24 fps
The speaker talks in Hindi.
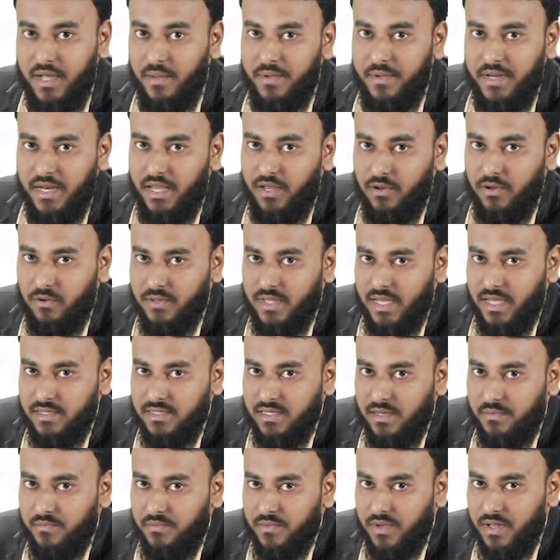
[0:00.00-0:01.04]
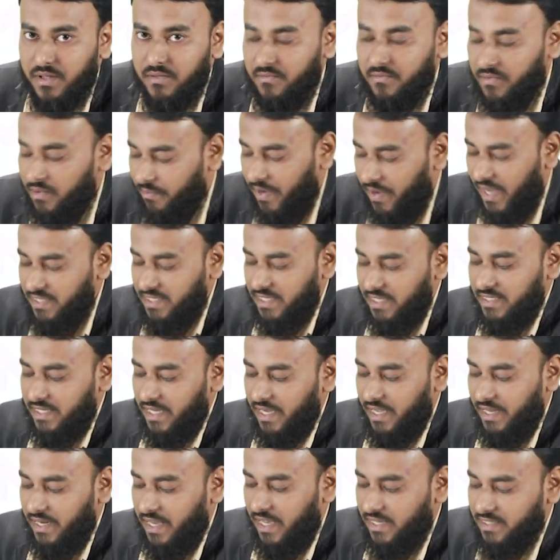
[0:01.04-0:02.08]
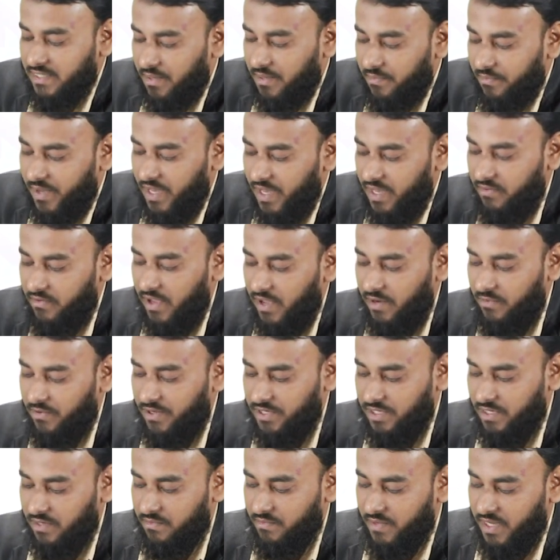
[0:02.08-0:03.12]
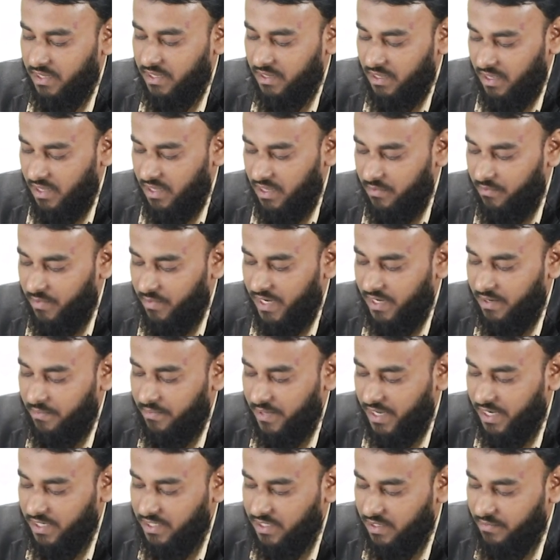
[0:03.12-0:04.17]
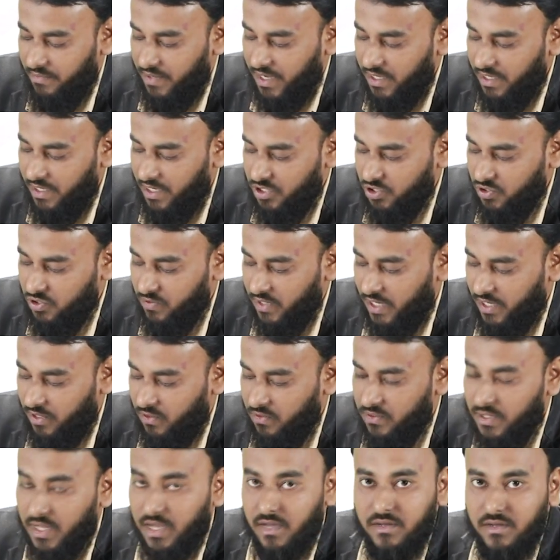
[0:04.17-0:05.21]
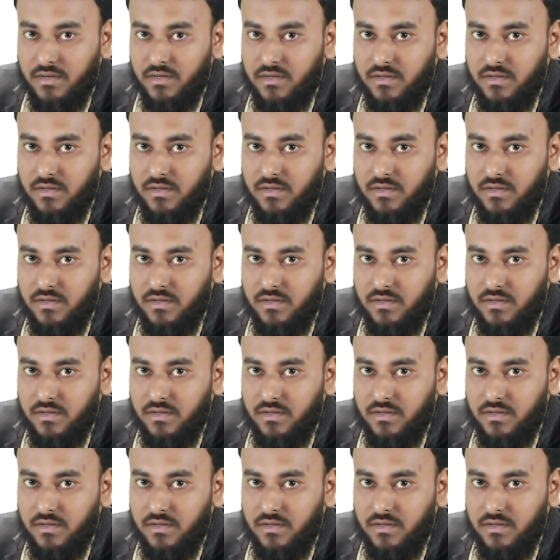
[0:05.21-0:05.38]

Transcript: कभी नहीं होता है सम में बाई चांस अगर यहाँ सम में इवेल्युएशन में मल्टीप्लीकेशन में ई रेस टू नहीं होता